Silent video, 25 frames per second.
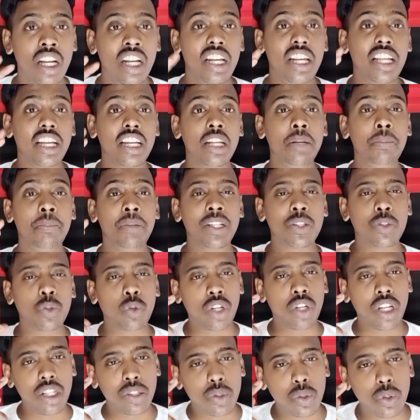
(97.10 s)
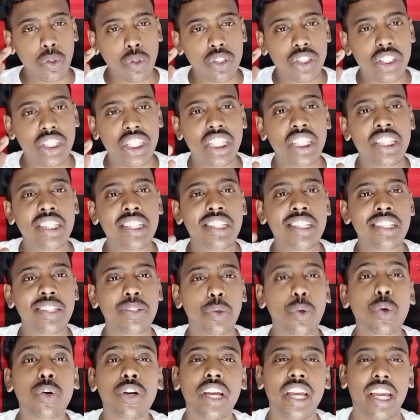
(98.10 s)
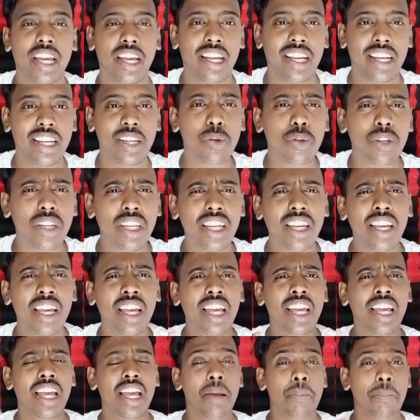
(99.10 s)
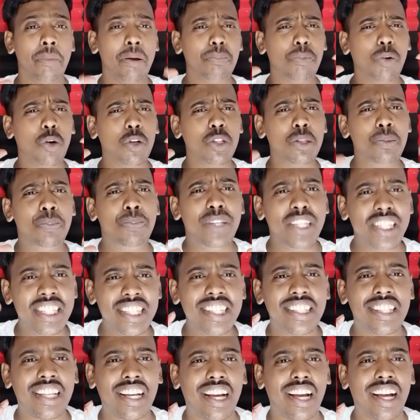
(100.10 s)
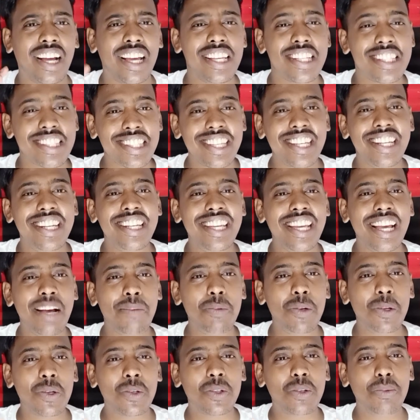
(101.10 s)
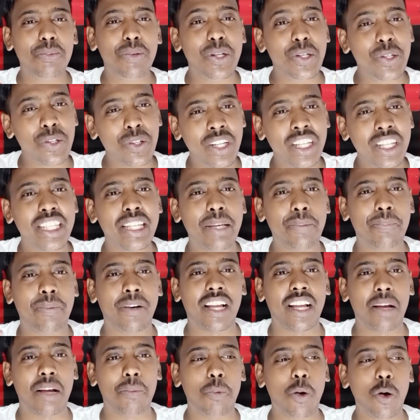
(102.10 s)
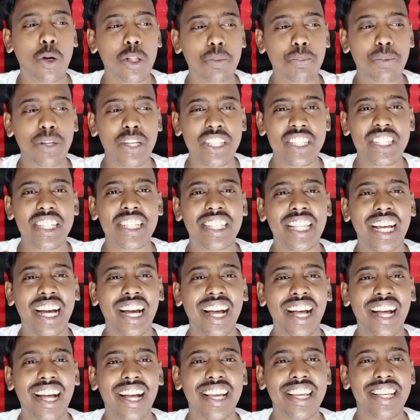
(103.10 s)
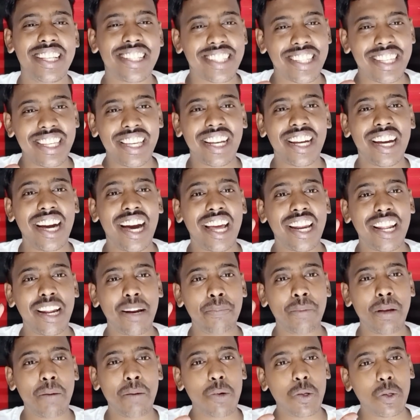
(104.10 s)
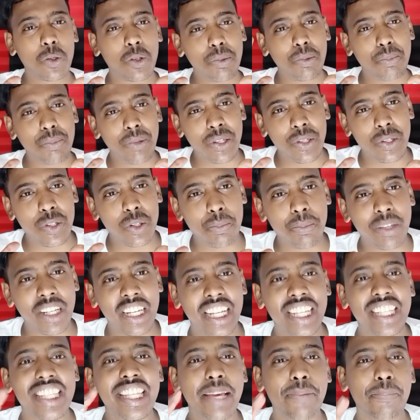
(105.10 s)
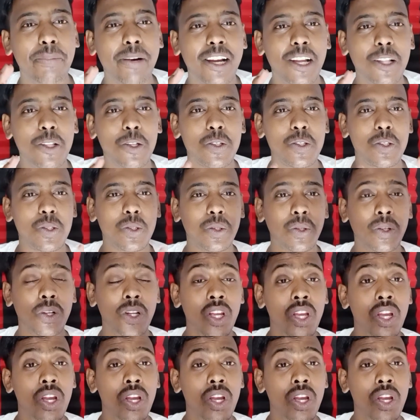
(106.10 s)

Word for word: लेकिन मैं थोड़ा दो तीन दिन रुक गए क्योंकि मैं बहुत बिजी था इसके लिए आप लोग को वीडियो नहीं दे पाया बहुत बिजी था इसके कारण मैं आप लोग को वीडियो में नहीं दे पाया दोस्तों